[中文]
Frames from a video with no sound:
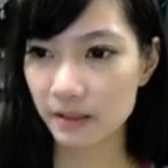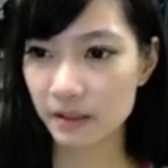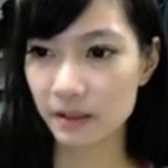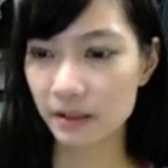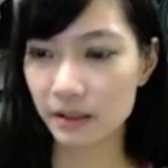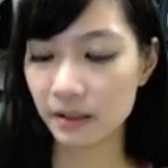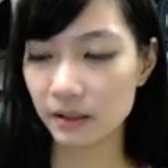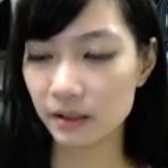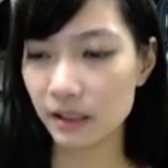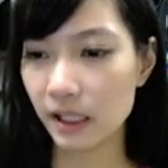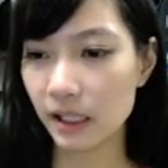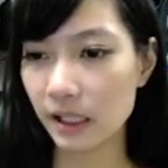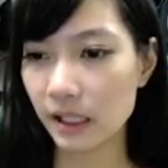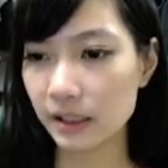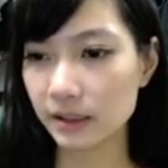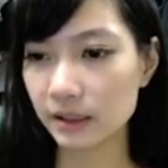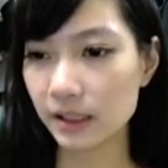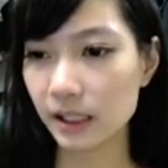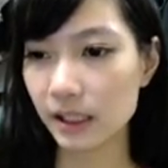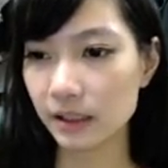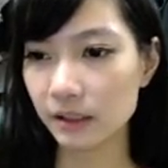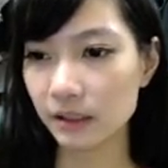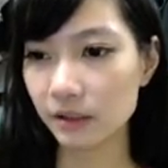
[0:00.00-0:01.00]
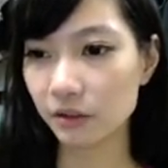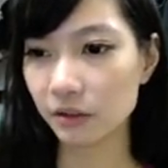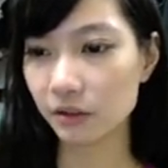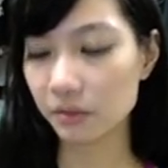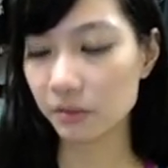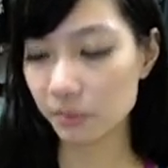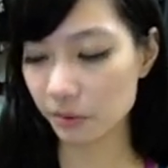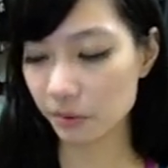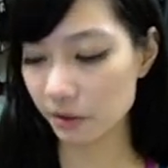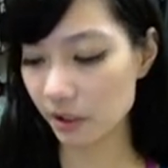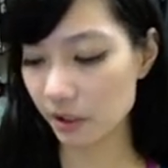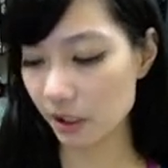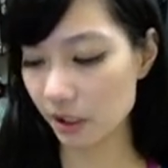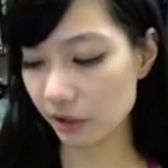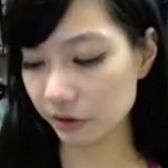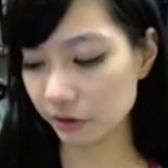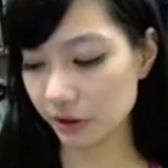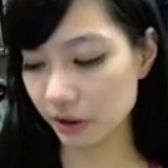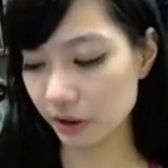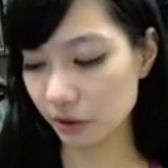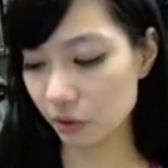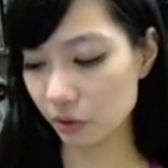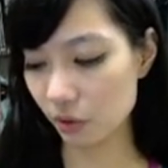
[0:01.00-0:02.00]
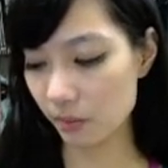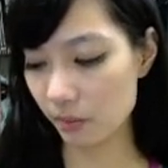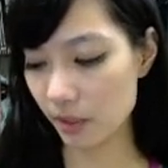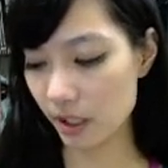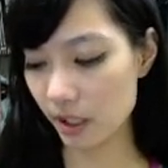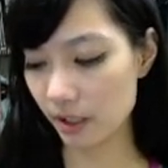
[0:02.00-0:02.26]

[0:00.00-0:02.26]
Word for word: 大家散定都不会有好结果嘛？